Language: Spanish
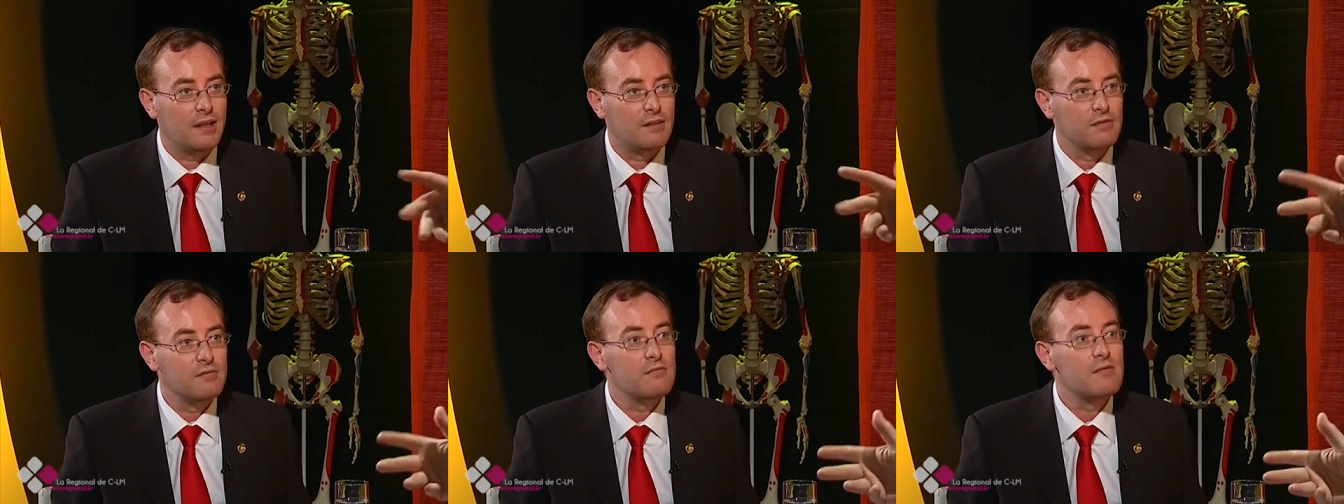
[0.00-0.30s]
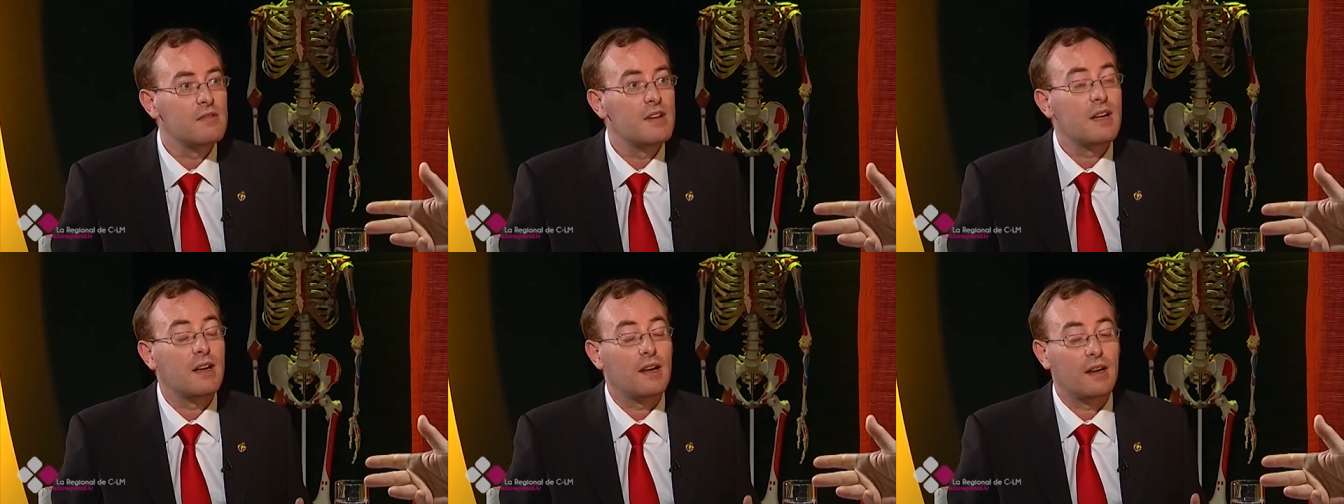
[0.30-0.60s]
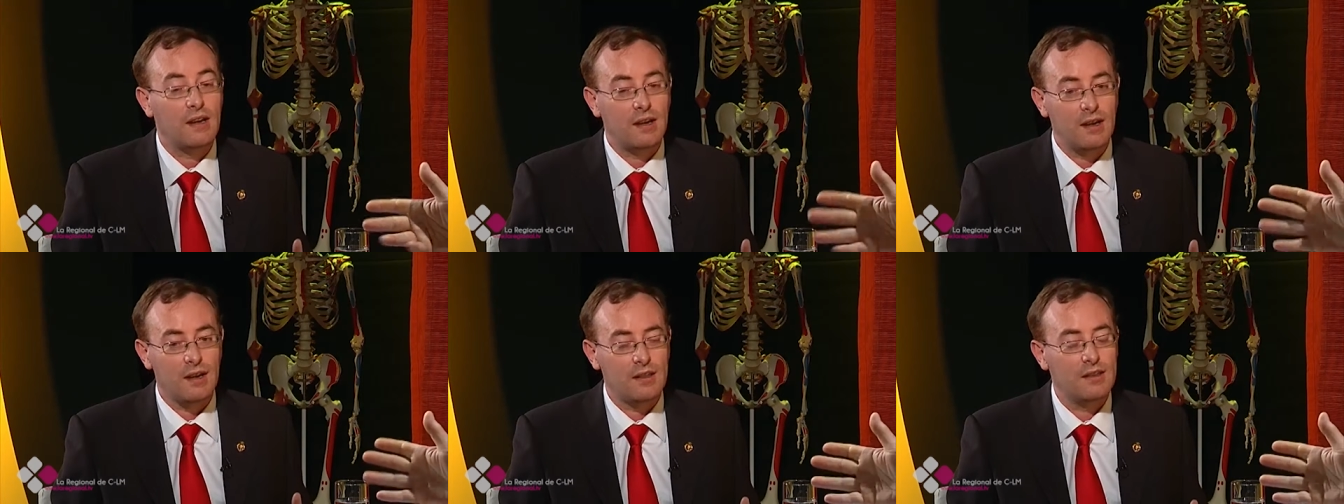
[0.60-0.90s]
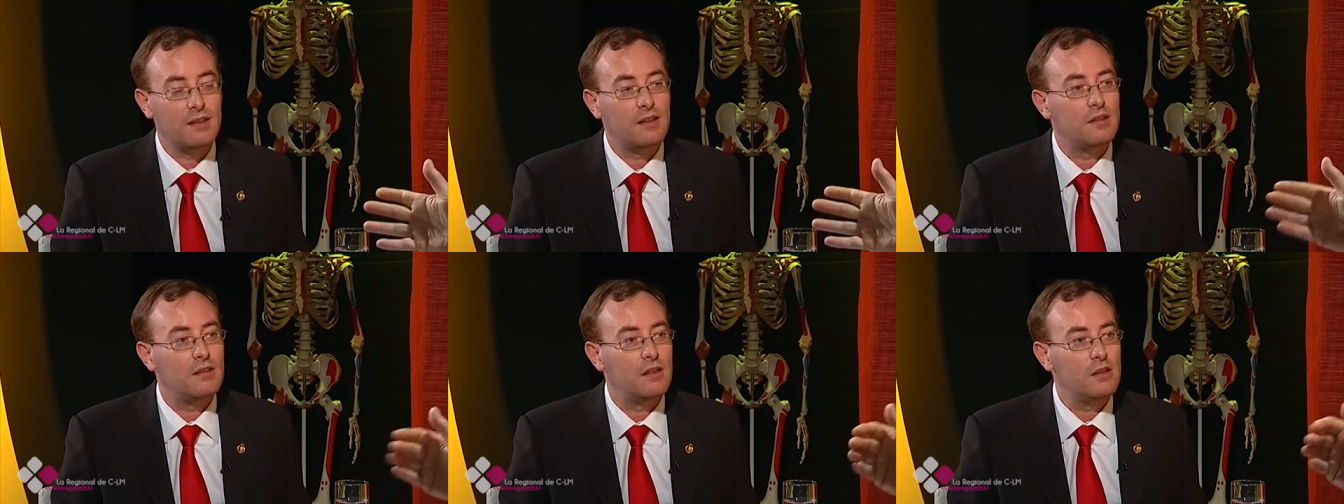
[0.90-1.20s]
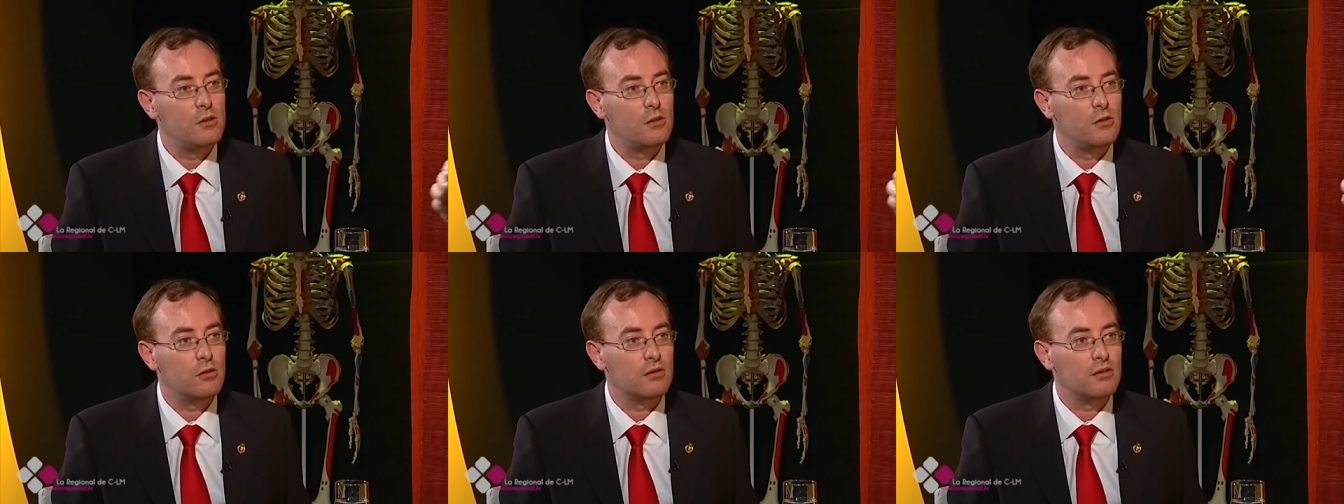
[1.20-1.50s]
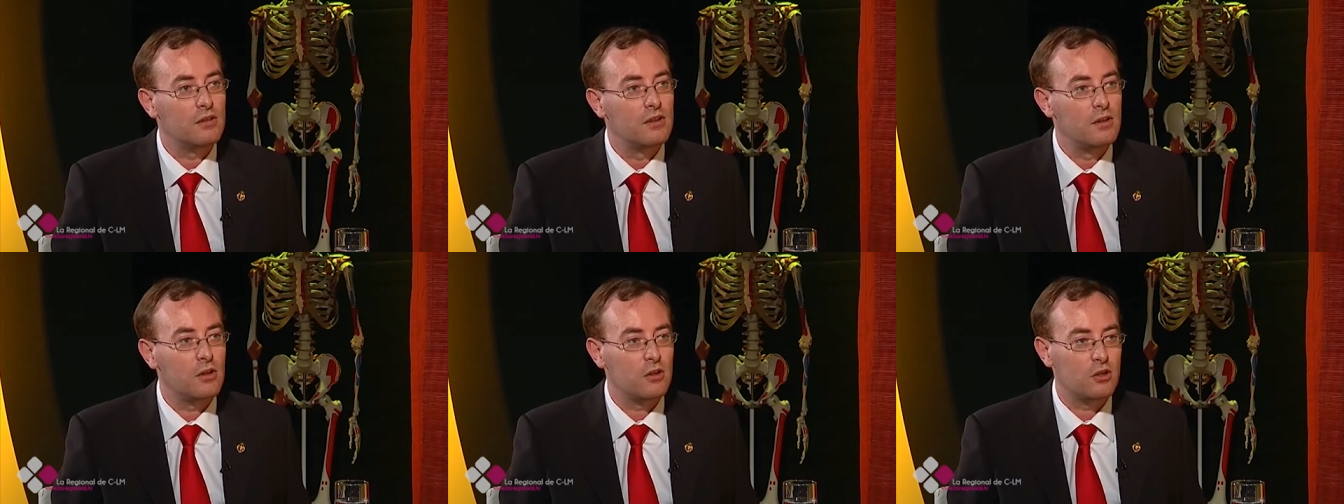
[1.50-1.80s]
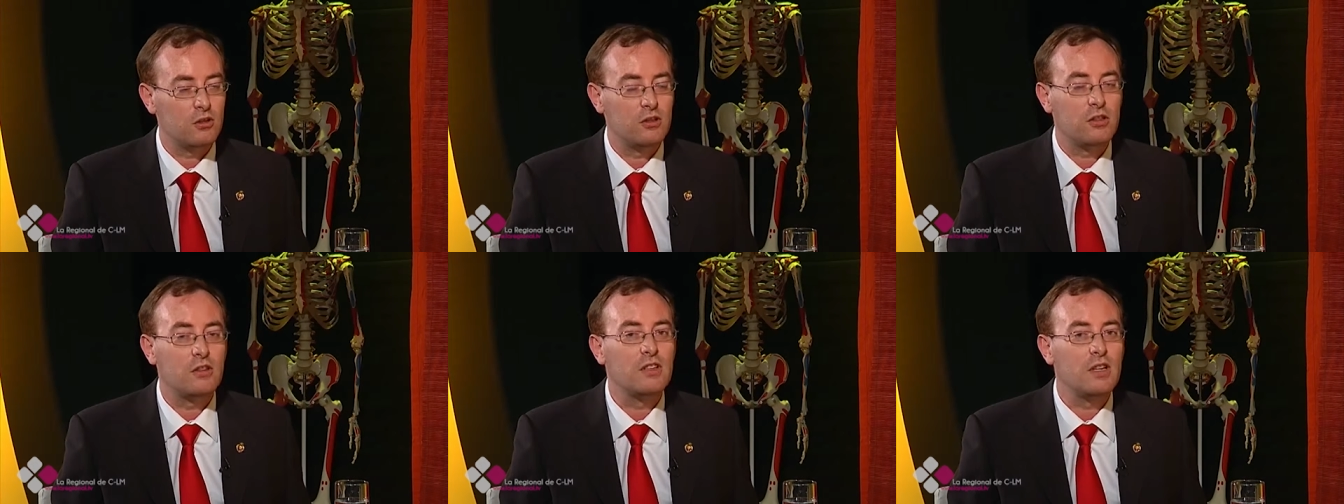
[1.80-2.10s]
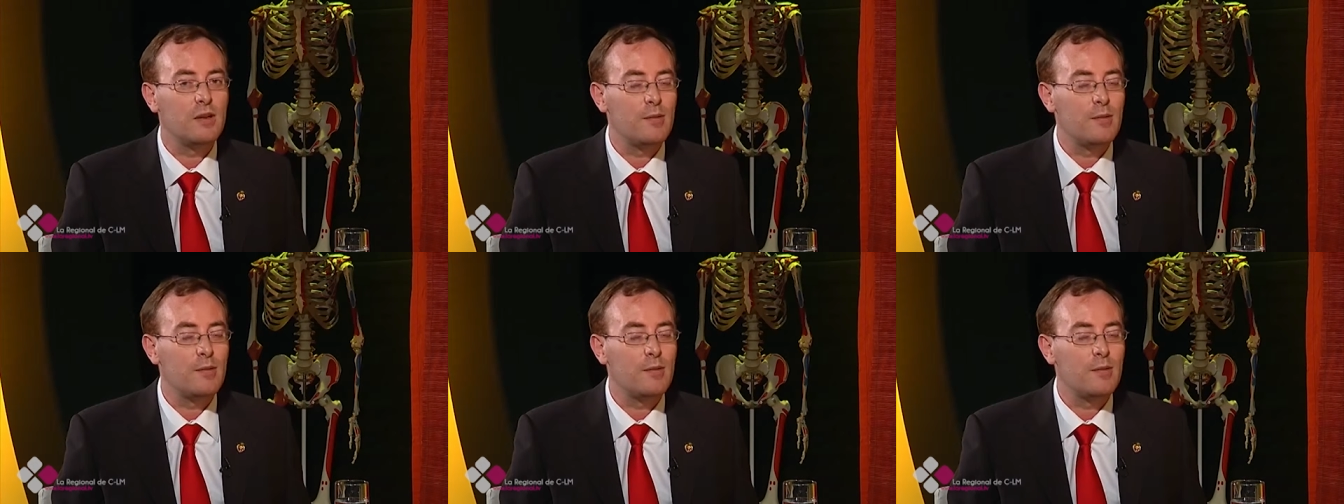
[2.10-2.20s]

Que es distinto. Que es distinto. Nosotros